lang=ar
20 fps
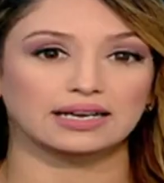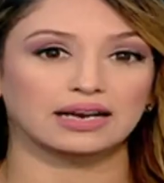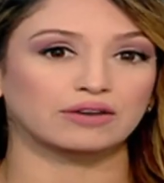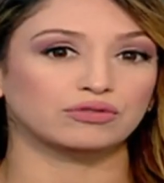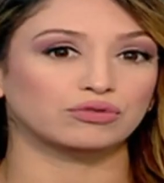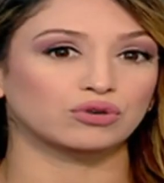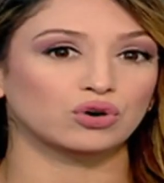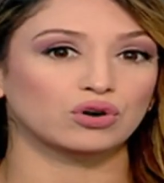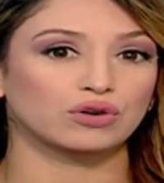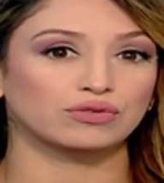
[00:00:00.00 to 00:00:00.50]

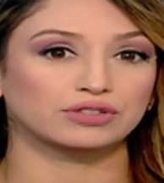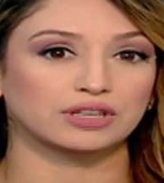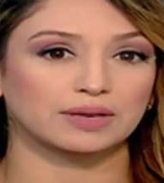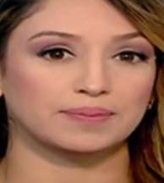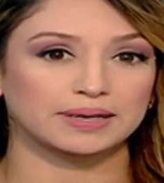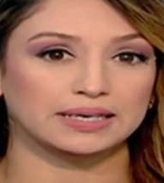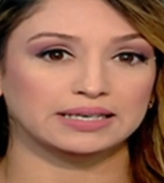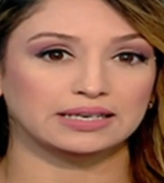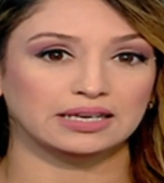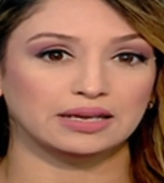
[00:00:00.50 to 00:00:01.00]
لافروف
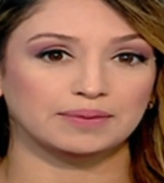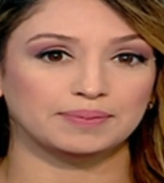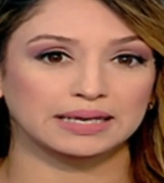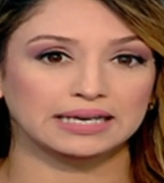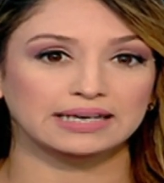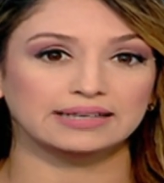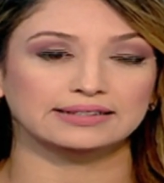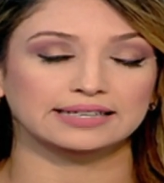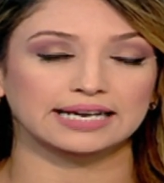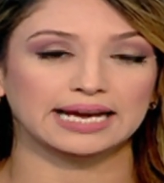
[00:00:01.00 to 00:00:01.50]
تبني
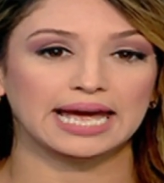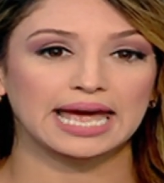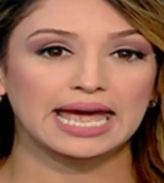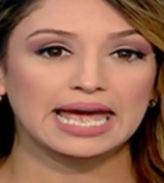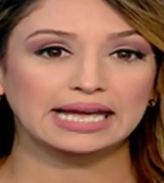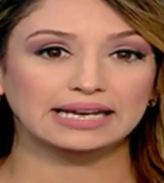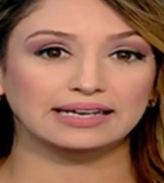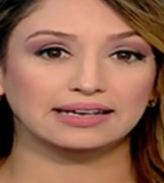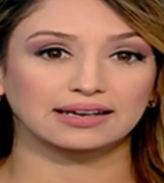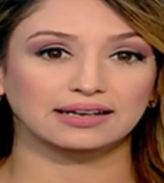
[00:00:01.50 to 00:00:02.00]
بلاده
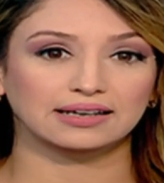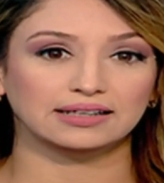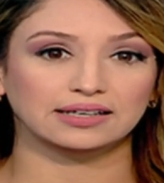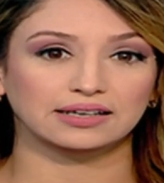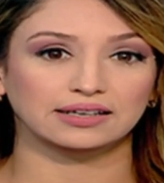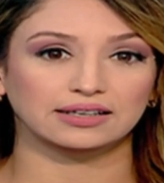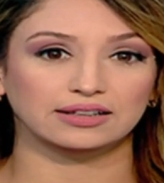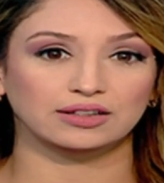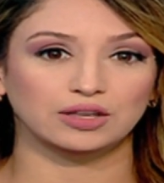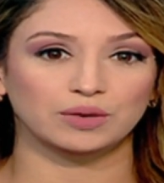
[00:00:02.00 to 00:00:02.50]

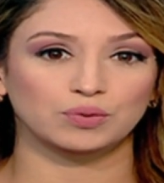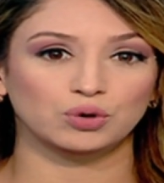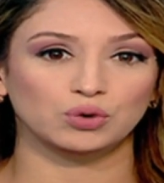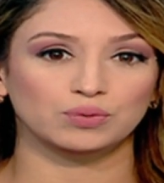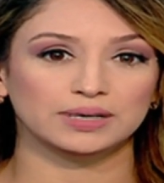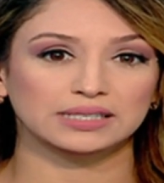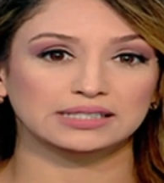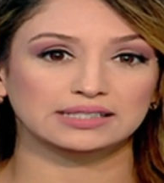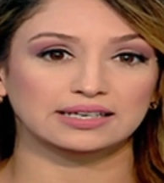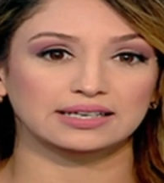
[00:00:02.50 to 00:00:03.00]
للخيار
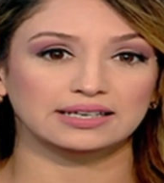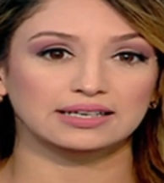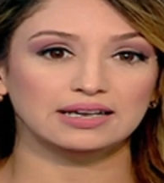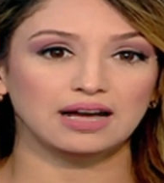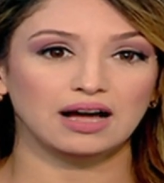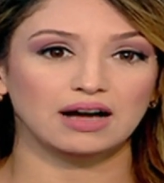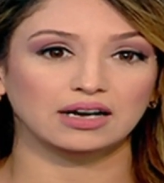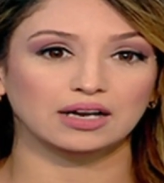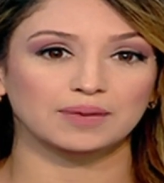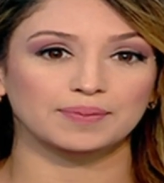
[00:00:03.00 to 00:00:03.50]
الدبلوماسي
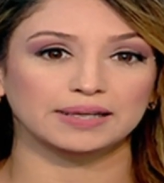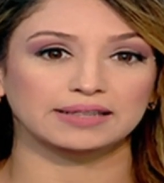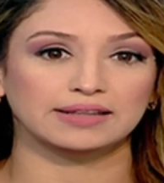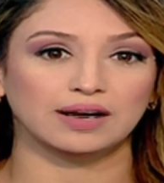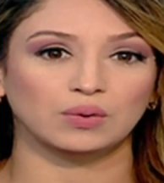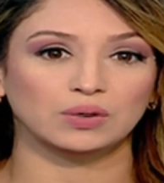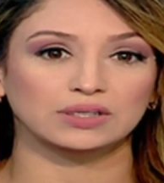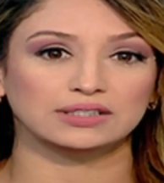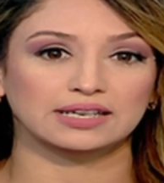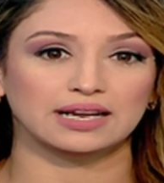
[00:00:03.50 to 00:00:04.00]
عقب
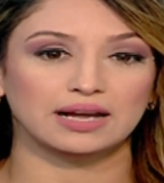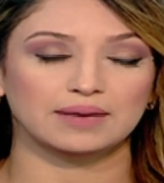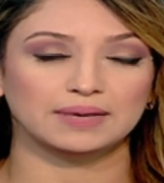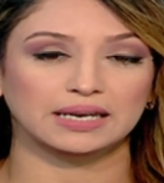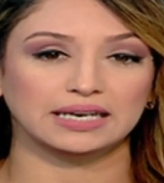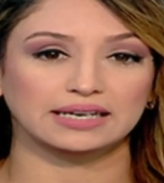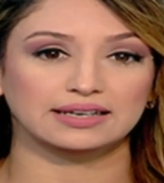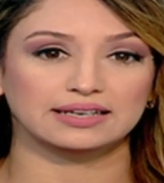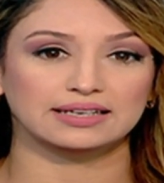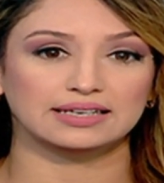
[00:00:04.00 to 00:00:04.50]
الدعوة
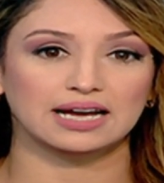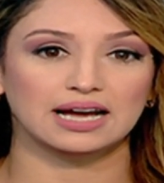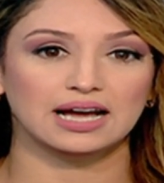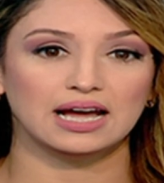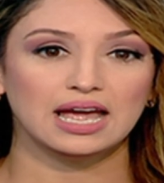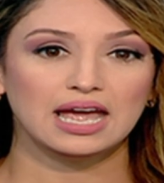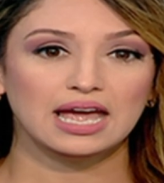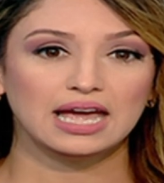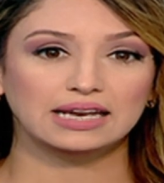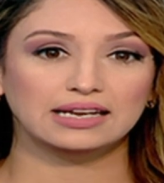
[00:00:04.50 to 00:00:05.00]
الأمريكية
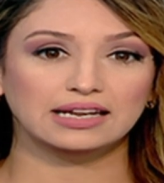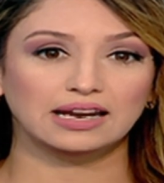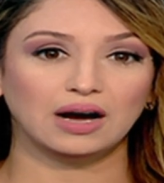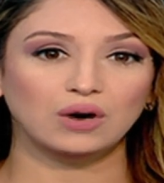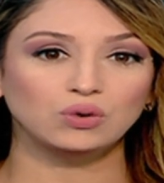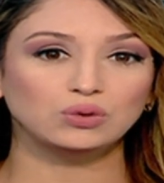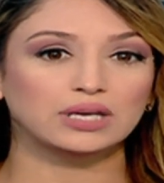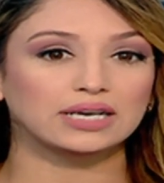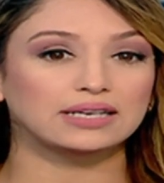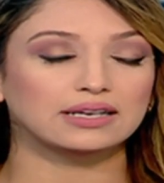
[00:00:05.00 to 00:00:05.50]

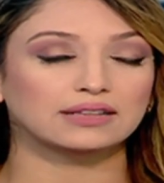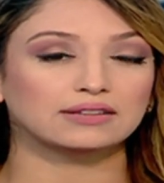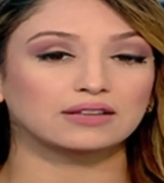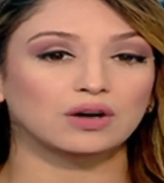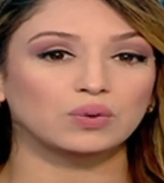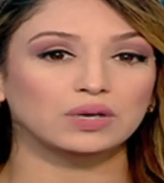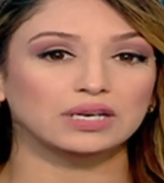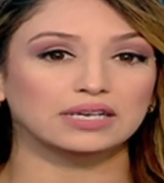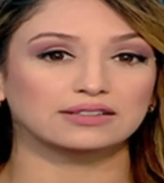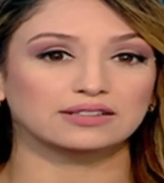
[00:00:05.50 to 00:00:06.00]
للعودة إلى
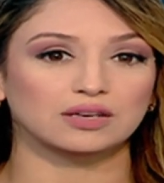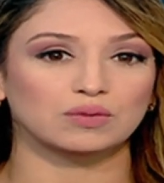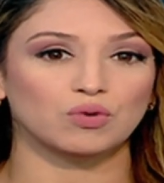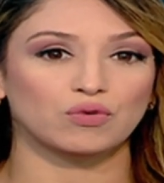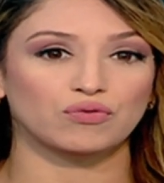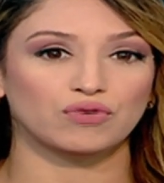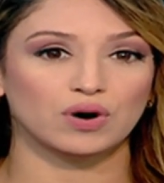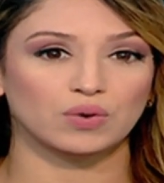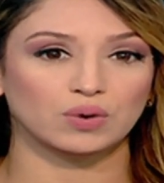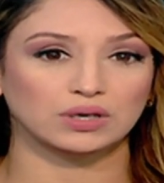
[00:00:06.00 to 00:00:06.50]
طاولة
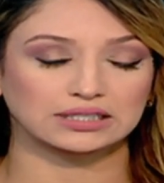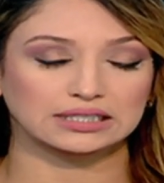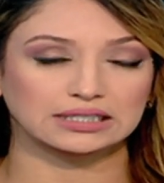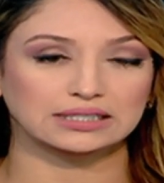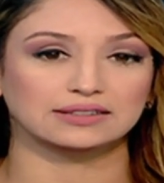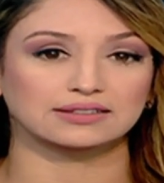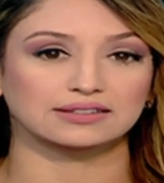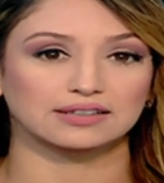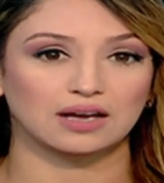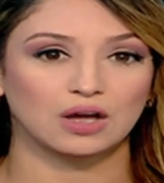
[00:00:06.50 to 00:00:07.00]

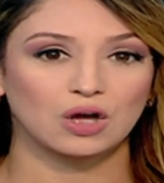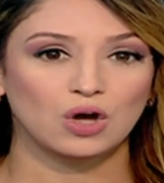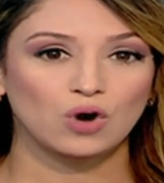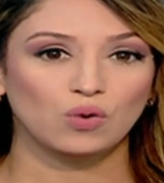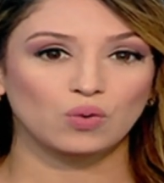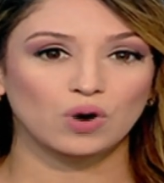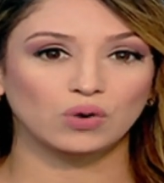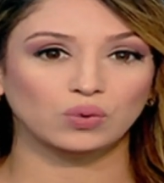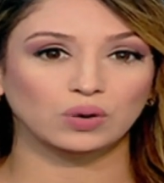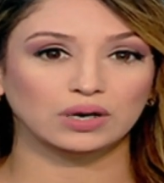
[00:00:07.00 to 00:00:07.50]
المفاوضات
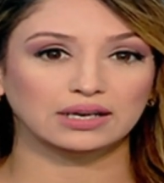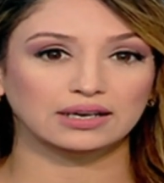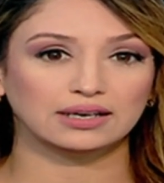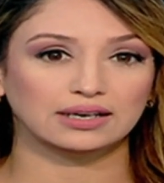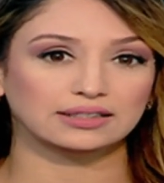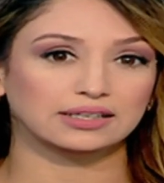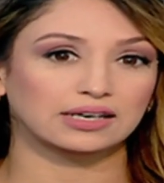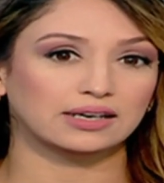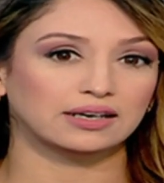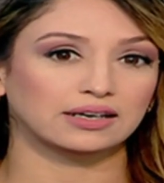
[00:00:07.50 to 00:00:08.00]
وهو
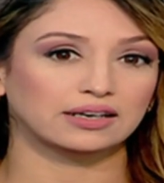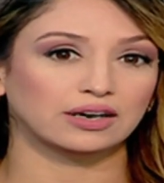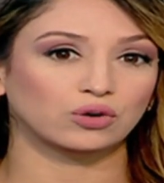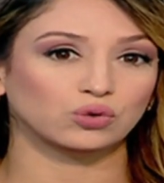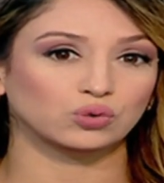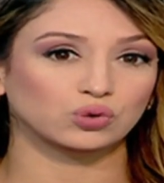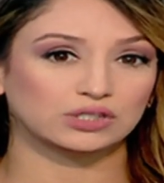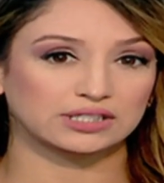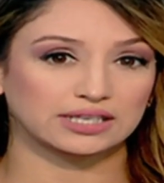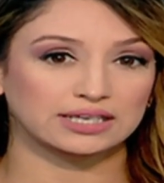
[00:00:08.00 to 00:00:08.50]
الخيار
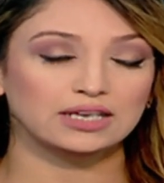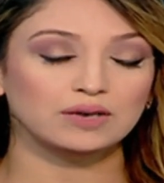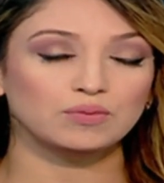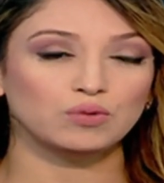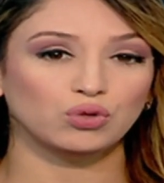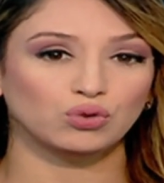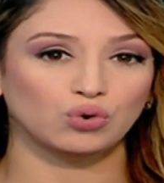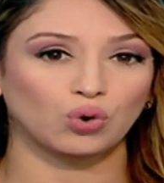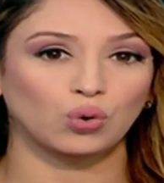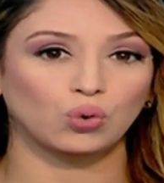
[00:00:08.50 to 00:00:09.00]
الروسي
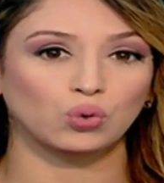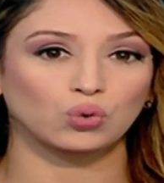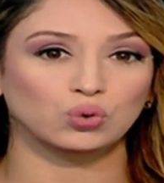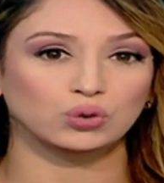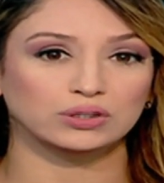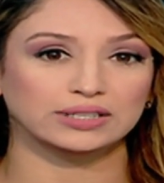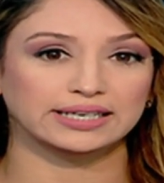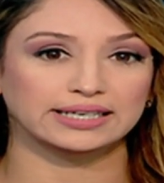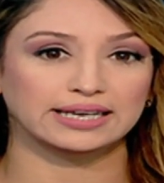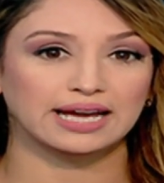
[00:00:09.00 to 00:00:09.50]
منذ
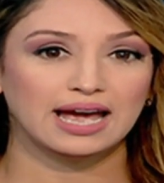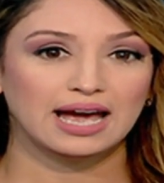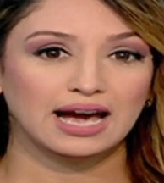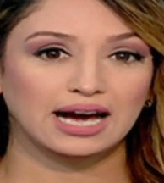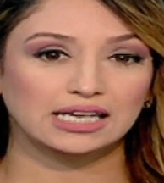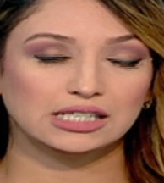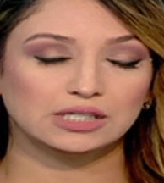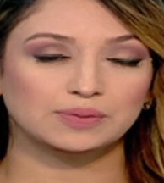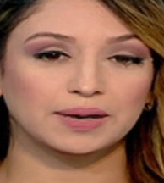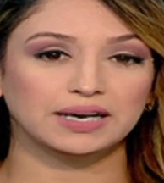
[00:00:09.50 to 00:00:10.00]
عقود
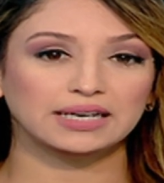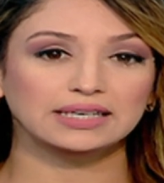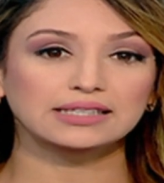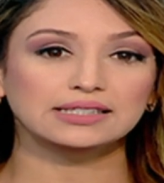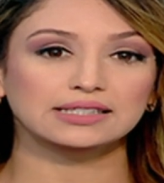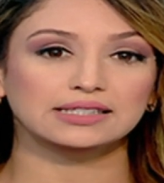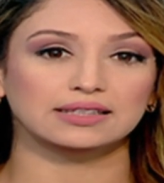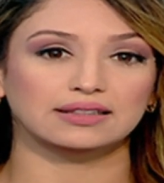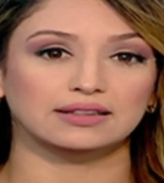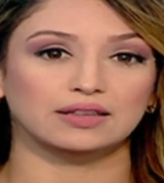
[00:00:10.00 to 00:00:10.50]
حسب
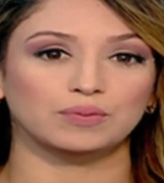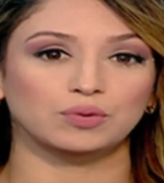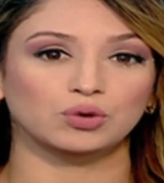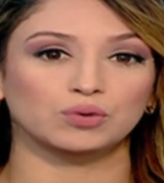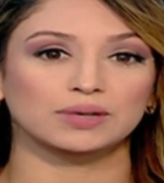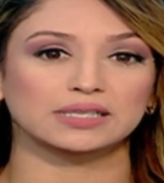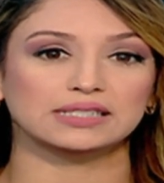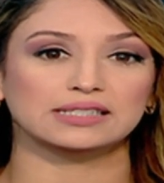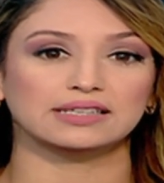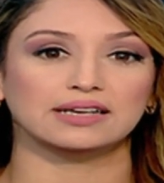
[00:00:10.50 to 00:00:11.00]
رئيس
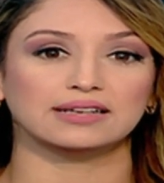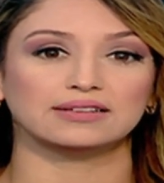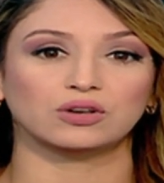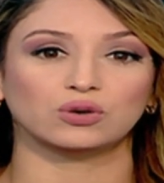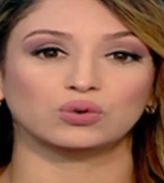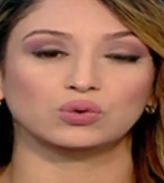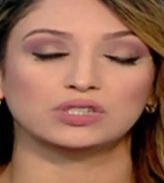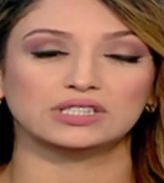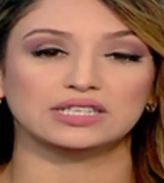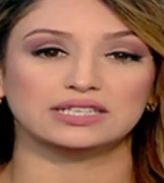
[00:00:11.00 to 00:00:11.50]
الدبلوماسية
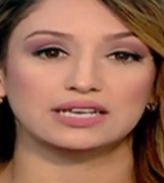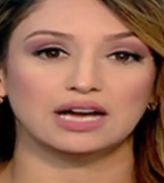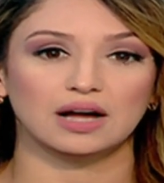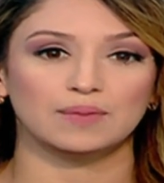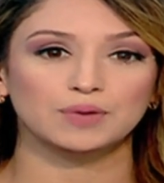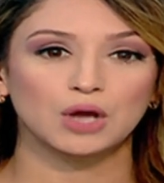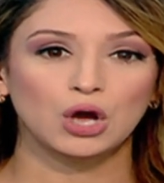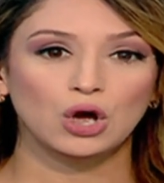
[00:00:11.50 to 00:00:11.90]
الروسية